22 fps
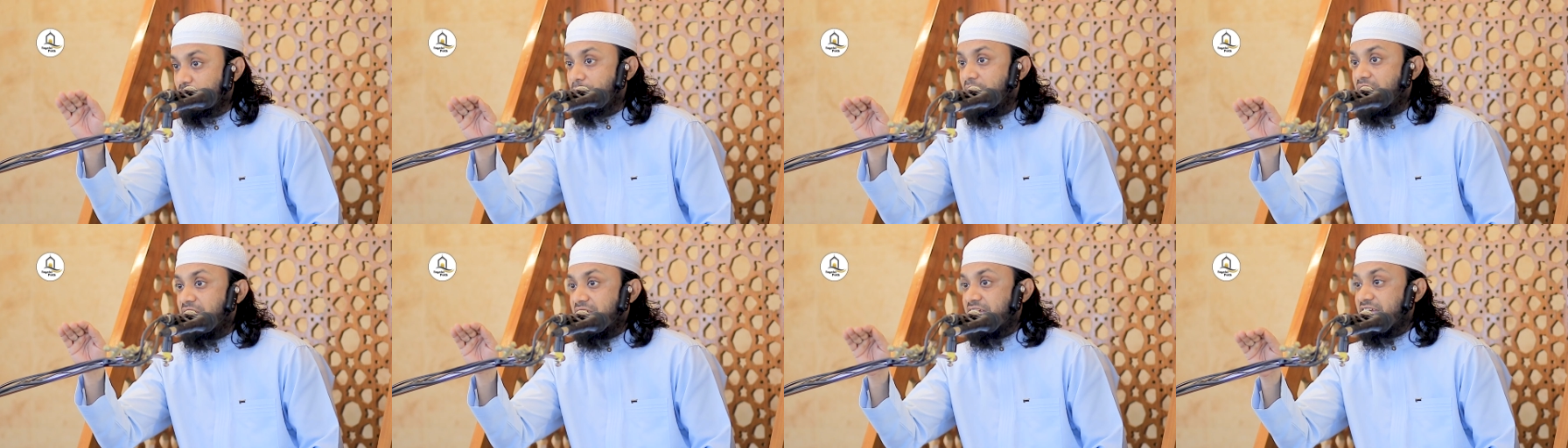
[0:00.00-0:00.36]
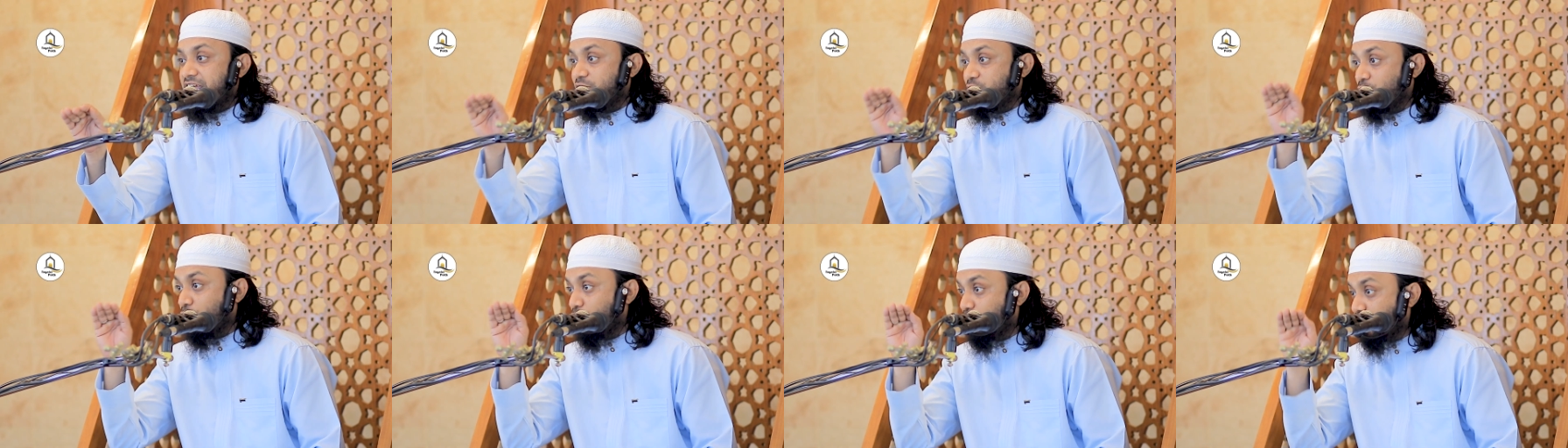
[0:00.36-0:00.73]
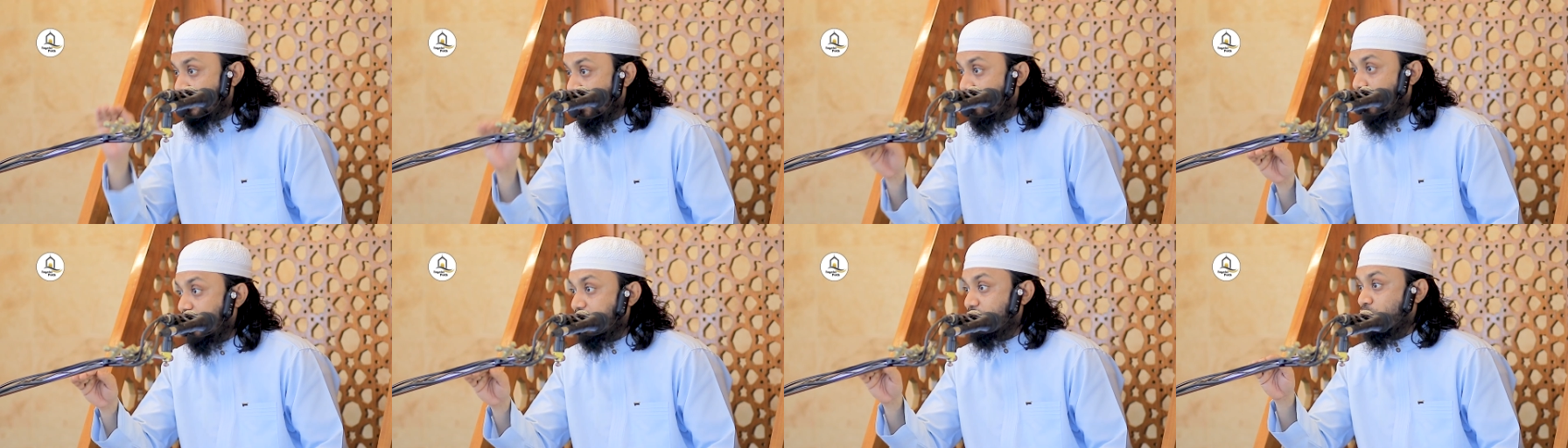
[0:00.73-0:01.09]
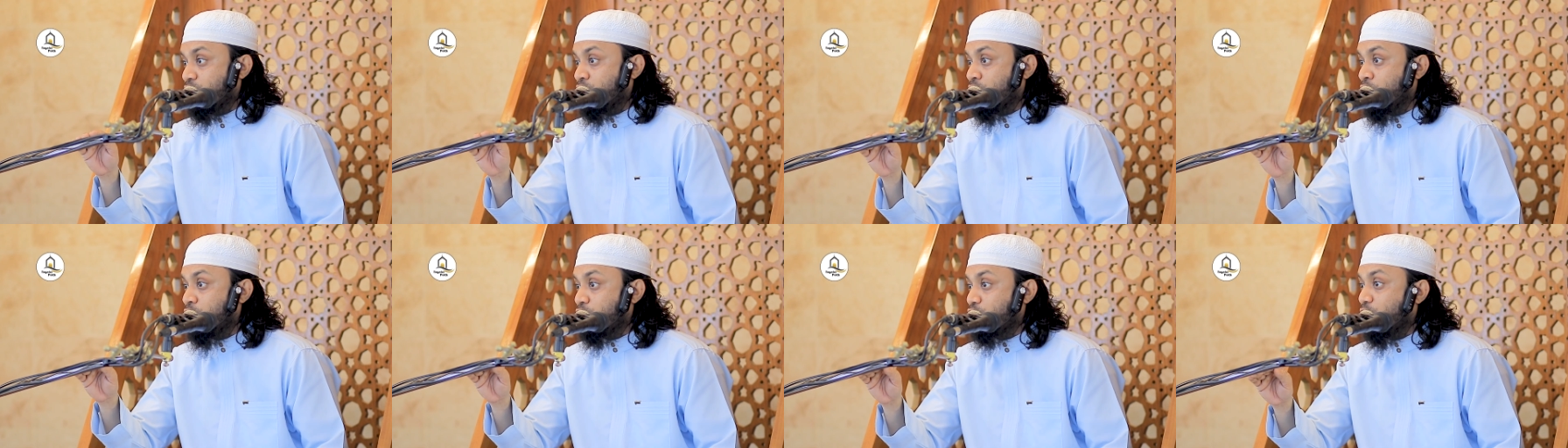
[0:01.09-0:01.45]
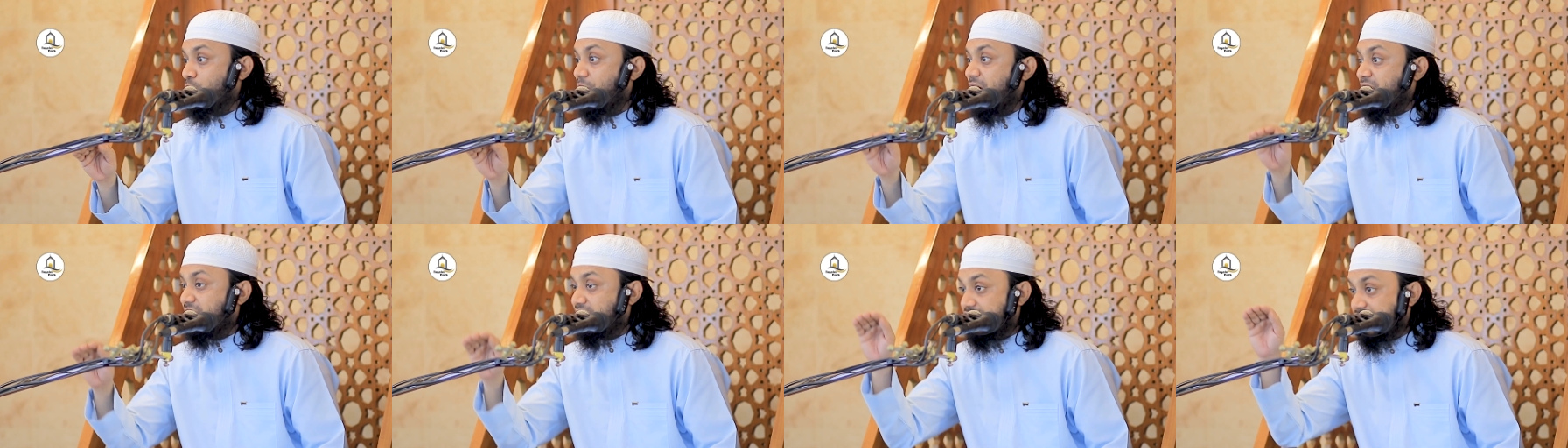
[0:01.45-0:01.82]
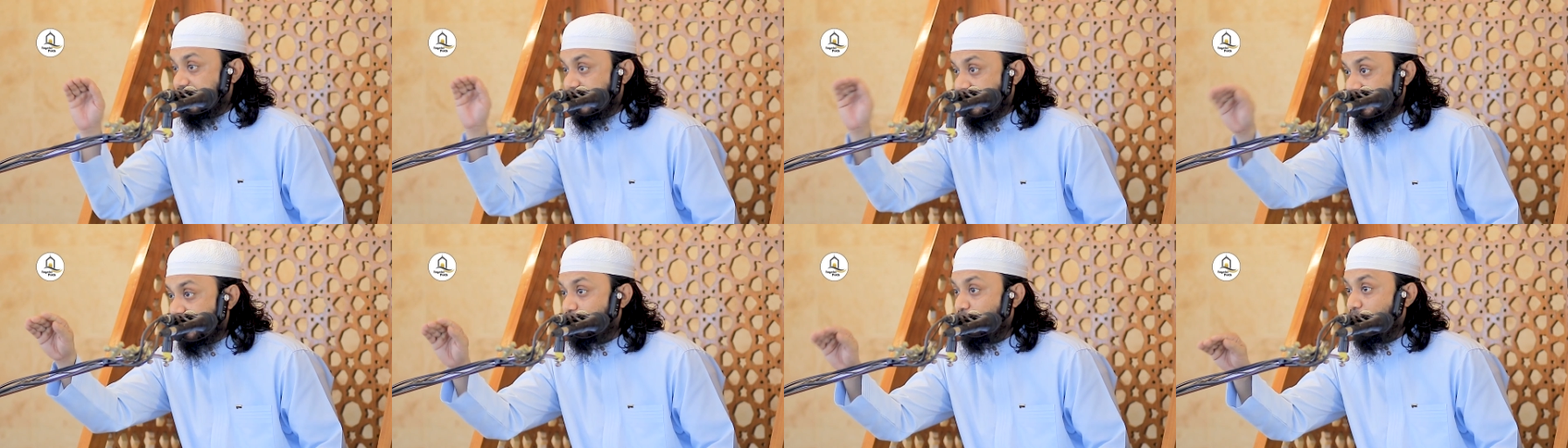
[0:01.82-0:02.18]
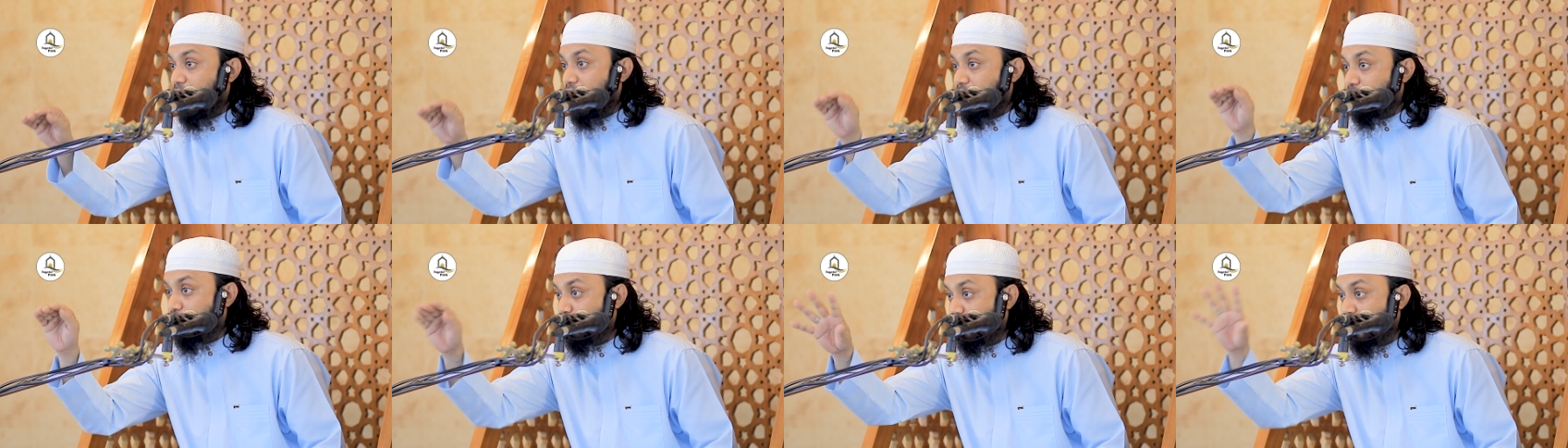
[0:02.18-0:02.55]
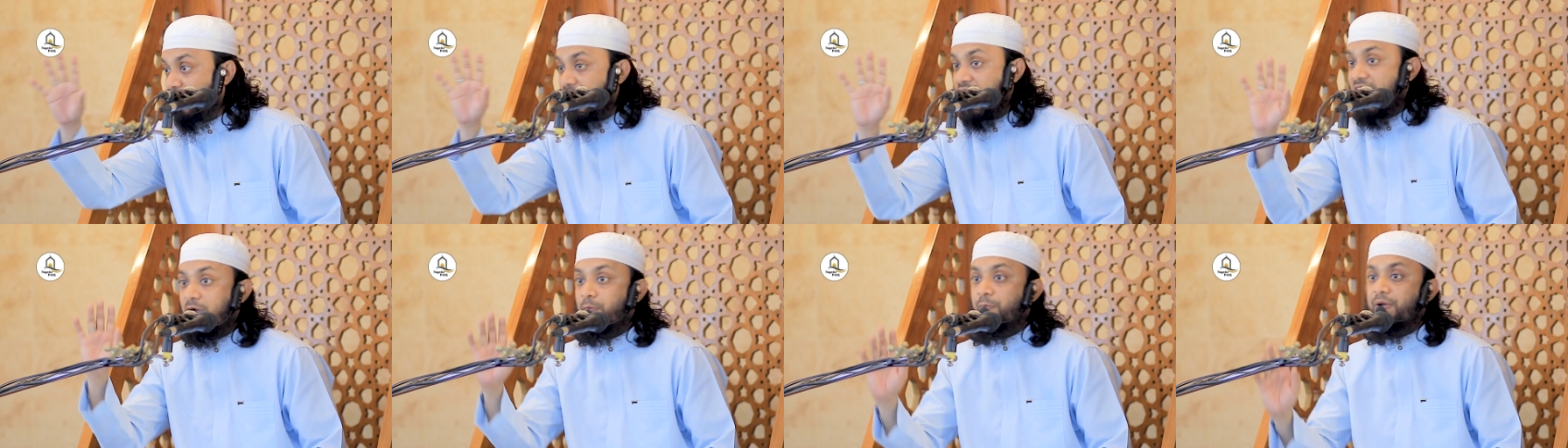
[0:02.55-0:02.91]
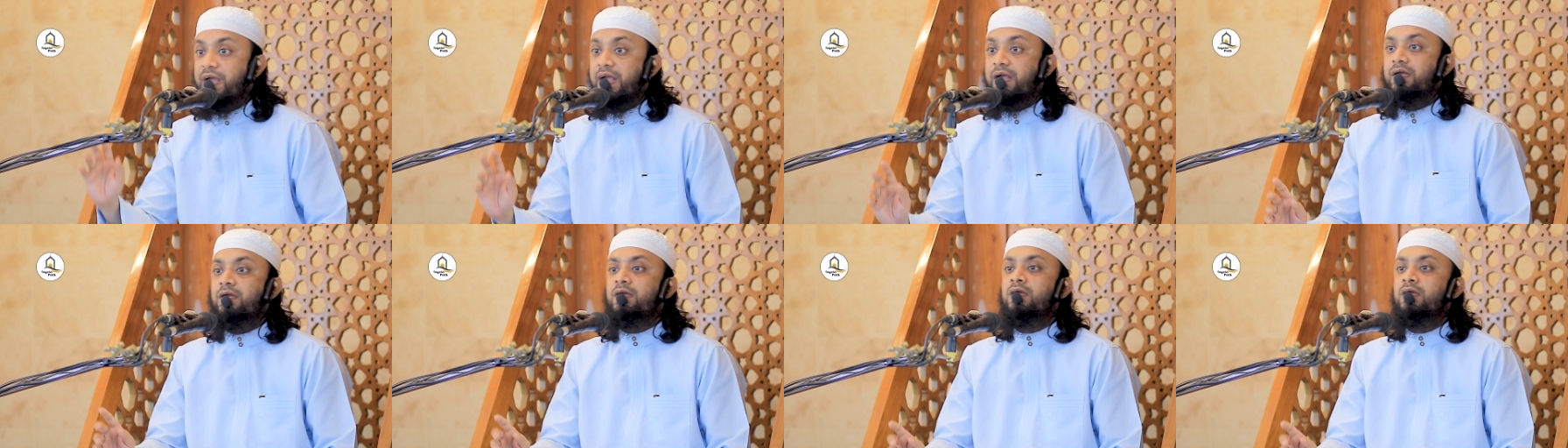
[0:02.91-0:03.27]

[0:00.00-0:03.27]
দিবা এই দৌড় দেওয়ার জন্য তোমার কি কি তোমার গুণ লাগবে